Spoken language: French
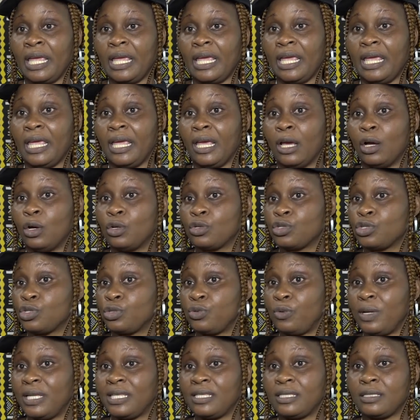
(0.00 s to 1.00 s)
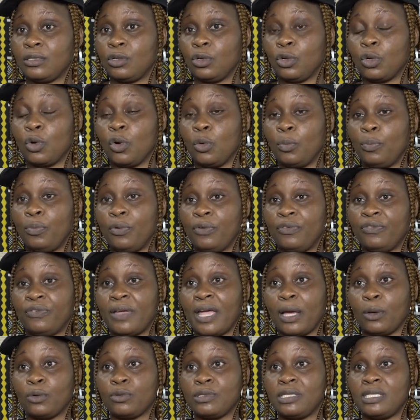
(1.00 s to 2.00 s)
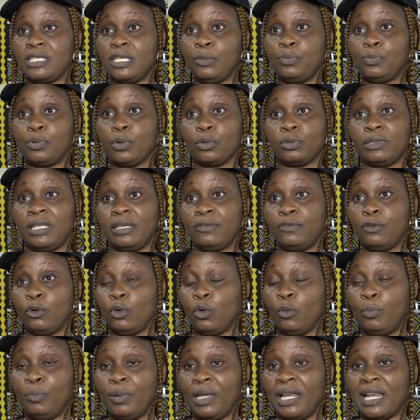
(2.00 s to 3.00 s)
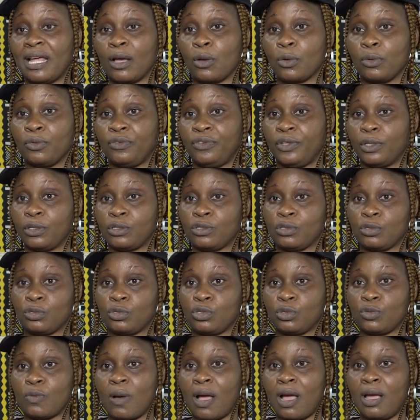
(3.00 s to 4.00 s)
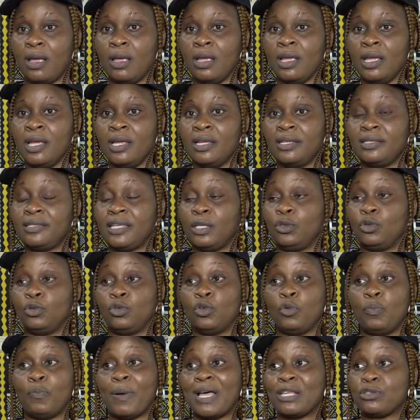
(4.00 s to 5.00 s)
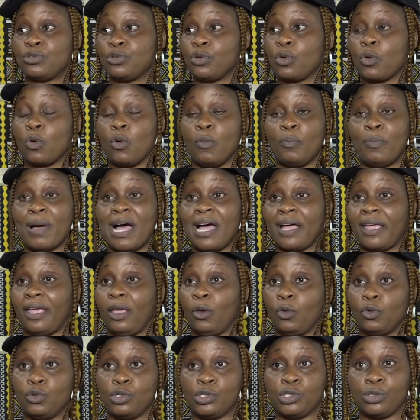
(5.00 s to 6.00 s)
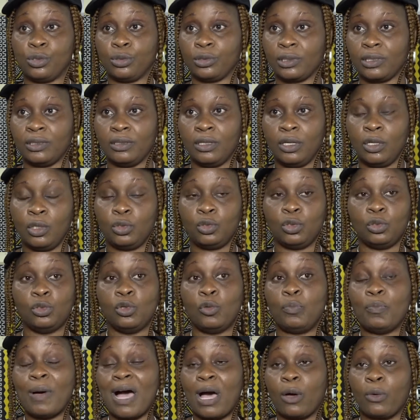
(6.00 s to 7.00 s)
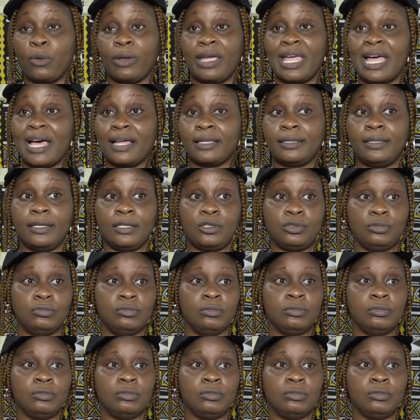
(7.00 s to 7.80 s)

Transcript: Et ensuite, ce qu'on peut faire aussi pour développer la confiance en soi, c'est de ne pas se comparer aux autres, de ne pas regarder